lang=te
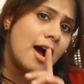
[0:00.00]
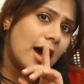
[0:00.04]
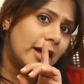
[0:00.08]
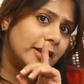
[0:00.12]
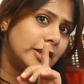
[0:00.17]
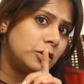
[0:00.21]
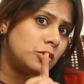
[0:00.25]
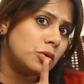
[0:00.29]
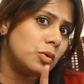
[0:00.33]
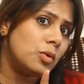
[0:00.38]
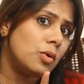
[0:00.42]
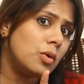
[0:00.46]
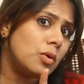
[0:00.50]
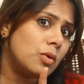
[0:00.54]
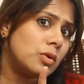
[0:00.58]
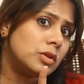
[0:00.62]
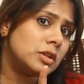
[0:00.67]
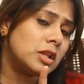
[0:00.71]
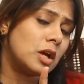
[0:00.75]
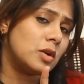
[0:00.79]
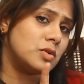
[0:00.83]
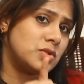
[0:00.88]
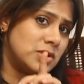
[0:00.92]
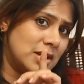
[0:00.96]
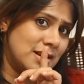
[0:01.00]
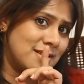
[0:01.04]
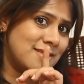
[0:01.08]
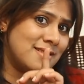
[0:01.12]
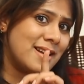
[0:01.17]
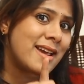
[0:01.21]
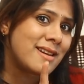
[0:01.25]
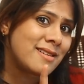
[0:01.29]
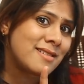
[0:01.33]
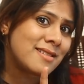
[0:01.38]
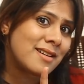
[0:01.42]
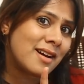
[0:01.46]
అది టూ థౌజండ్
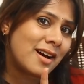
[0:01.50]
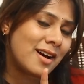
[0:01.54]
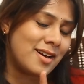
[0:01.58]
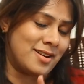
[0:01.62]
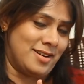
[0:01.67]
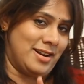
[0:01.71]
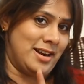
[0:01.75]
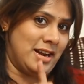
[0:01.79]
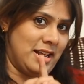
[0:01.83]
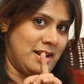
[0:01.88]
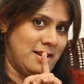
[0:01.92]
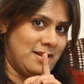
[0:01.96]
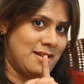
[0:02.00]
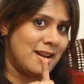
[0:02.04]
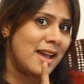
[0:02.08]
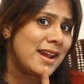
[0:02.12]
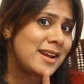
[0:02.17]
నైన్ హండ్రెడ్ అండ్